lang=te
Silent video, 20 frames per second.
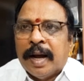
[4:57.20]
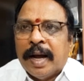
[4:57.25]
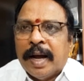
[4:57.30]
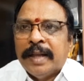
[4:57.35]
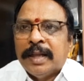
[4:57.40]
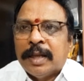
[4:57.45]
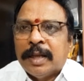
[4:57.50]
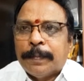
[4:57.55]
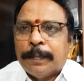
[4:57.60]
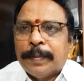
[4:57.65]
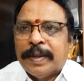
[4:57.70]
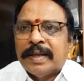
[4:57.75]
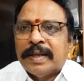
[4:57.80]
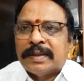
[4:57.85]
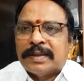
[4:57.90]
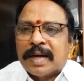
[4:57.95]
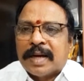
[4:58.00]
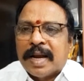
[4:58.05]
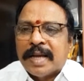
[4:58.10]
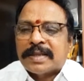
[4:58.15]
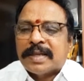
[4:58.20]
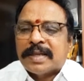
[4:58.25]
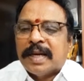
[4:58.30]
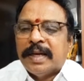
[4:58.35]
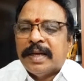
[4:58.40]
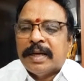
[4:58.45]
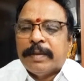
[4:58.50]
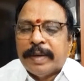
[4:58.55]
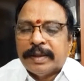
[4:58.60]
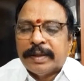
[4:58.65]
ఆంధ్రప్రదేశ్
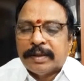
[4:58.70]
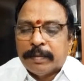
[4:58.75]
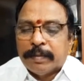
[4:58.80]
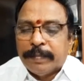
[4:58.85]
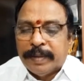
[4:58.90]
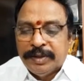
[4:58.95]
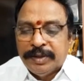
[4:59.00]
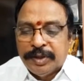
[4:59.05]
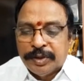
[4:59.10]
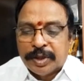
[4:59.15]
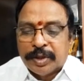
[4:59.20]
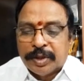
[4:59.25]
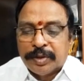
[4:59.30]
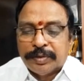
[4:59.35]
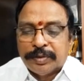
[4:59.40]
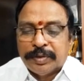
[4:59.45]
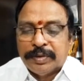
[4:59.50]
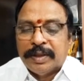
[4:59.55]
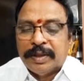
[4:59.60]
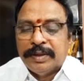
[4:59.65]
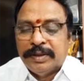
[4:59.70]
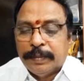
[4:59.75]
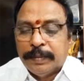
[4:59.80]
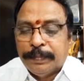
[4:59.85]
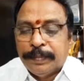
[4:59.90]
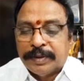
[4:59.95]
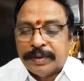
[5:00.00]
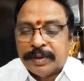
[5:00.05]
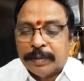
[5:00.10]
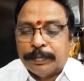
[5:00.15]
రాష్ట్రానికి మాత్రం మంచి జరుగుతుందని
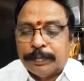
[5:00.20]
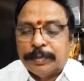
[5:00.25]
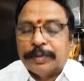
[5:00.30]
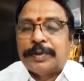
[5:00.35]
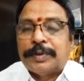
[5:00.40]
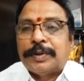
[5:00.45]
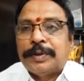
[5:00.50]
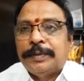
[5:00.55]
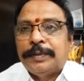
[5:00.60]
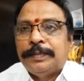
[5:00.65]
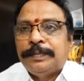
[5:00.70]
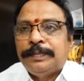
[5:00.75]
చెప్పి చెప్పచ్చు